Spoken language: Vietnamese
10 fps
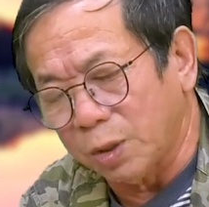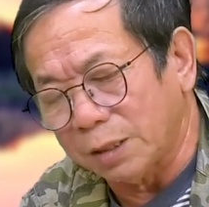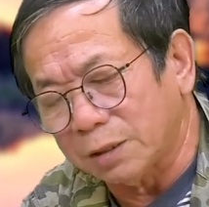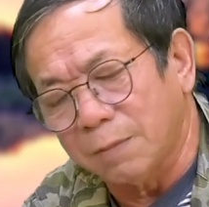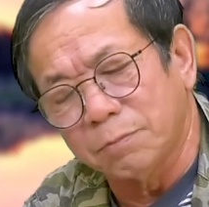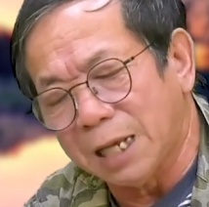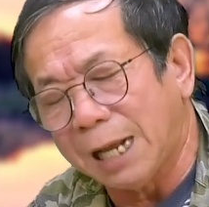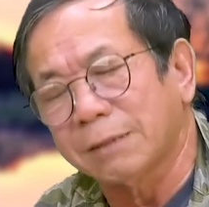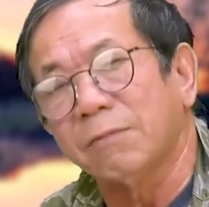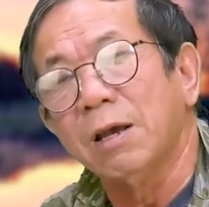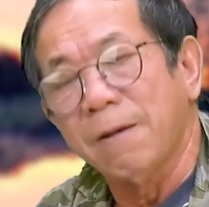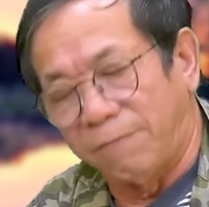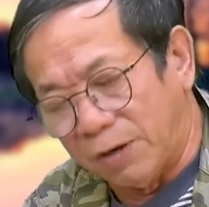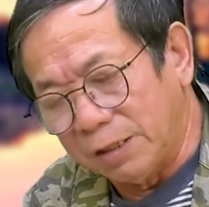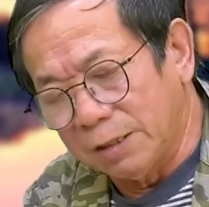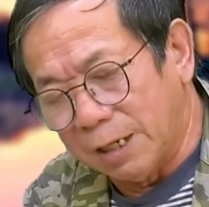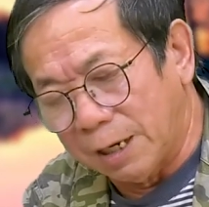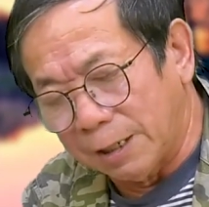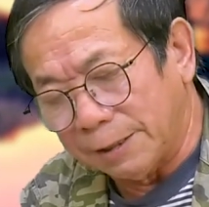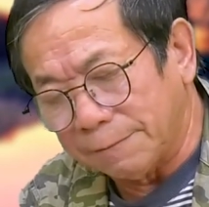chuyện dâm gian, phấn
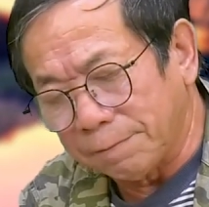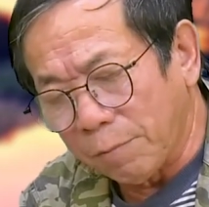khởi